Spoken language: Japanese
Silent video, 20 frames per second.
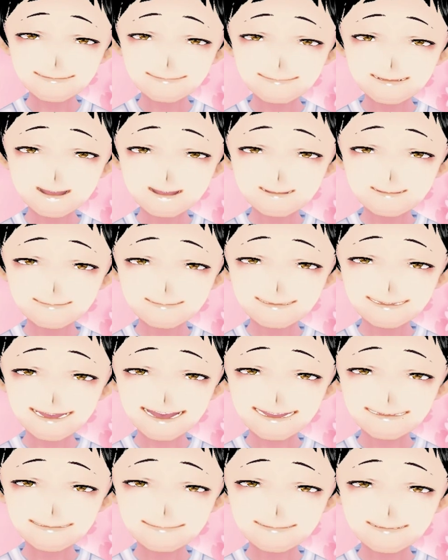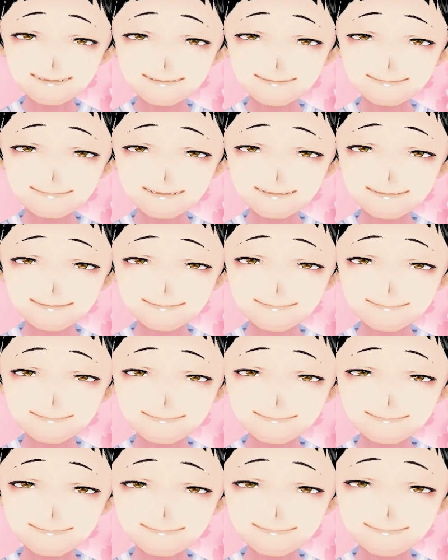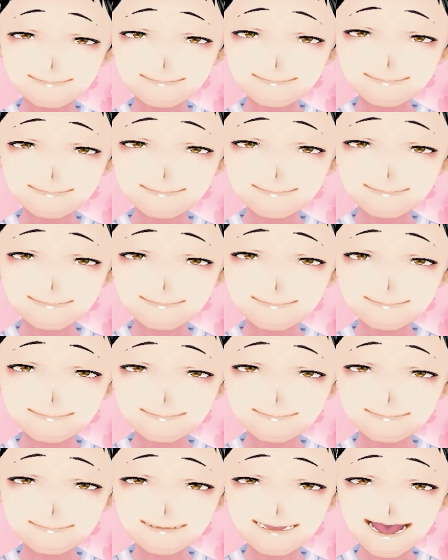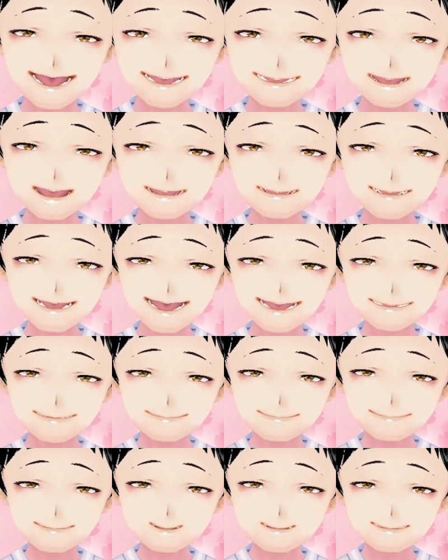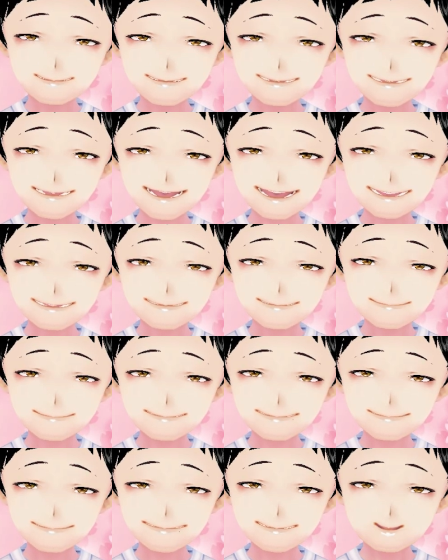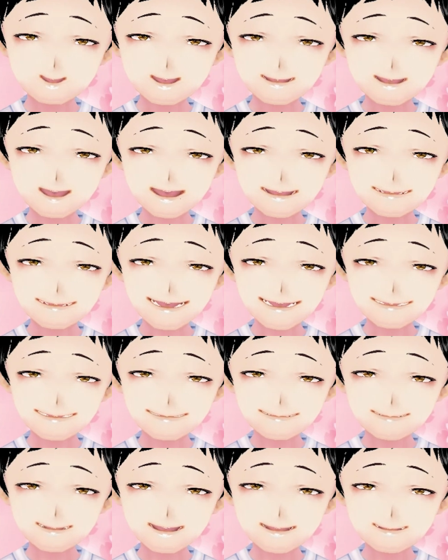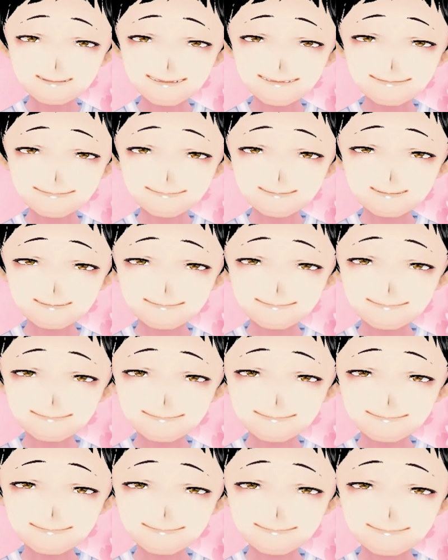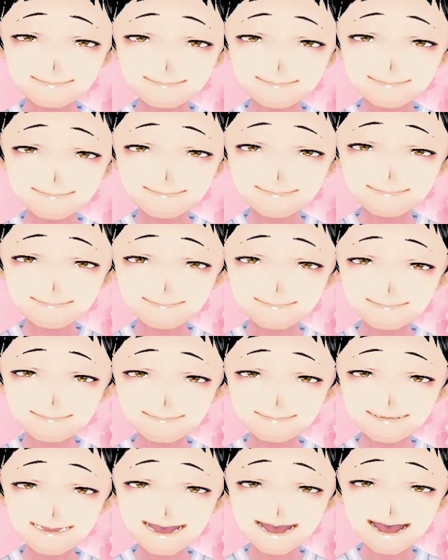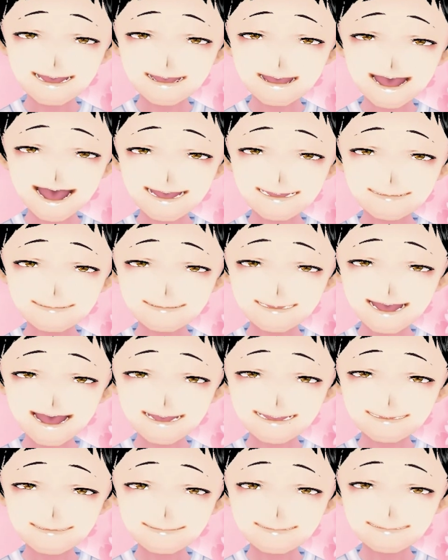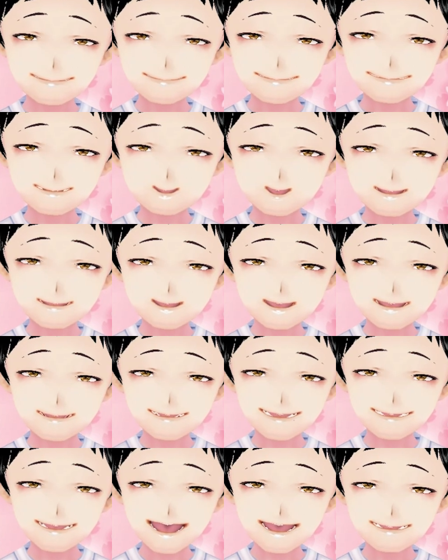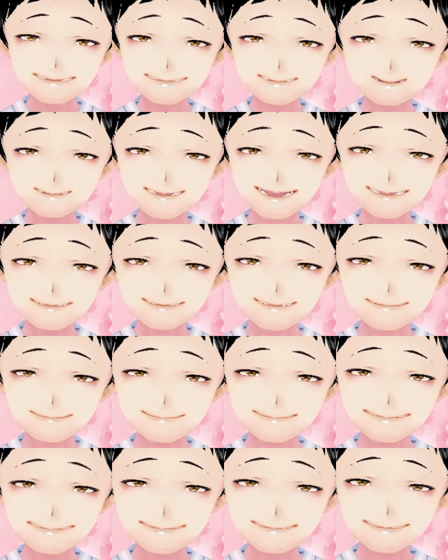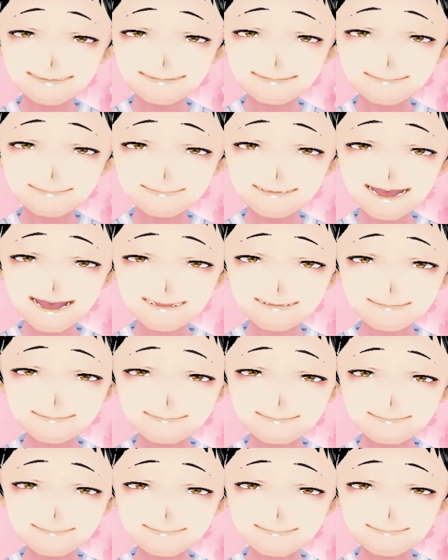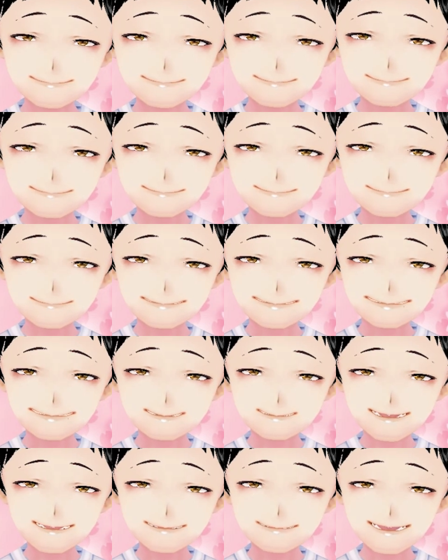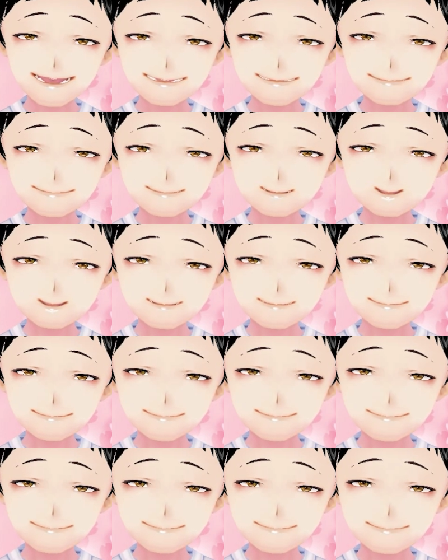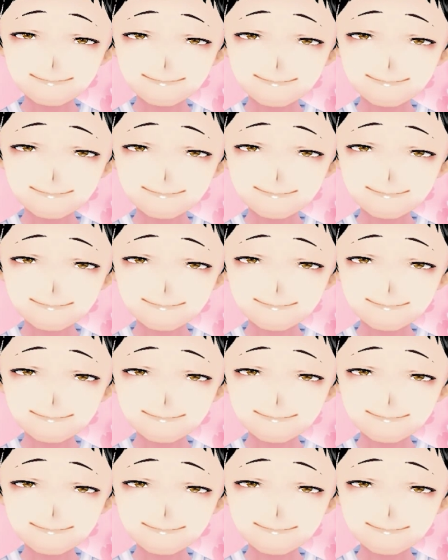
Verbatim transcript: 番ソングラインとのことです。対抗は吉田隼人騎手騎乗の204番ソダシ。3穴は川田騎手騎乗の713番エリザベスタワー。連穴は4頭。